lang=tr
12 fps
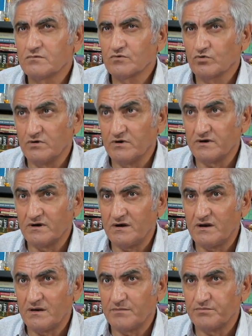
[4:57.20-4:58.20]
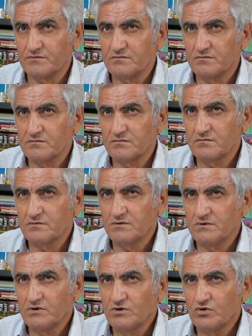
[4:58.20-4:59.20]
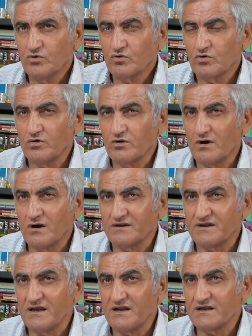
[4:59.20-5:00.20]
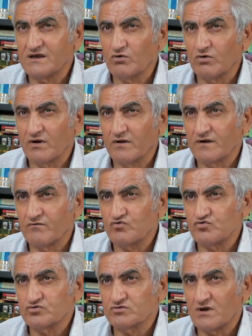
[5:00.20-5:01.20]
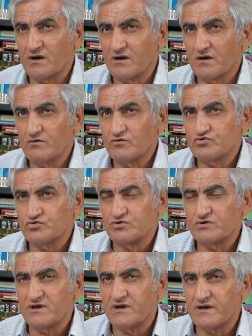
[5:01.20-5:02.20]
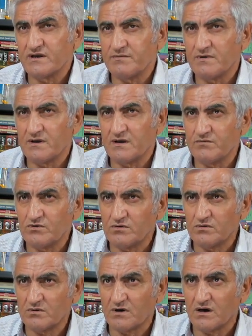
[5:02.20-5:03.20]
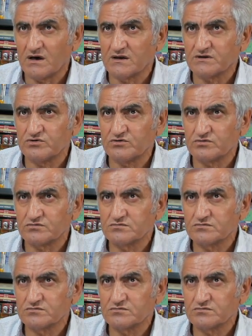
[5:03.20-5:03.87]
Kullerella ne yapıyor? Kullerella tehlike olanları vücuttan sünger gibi emiyor, atıyor.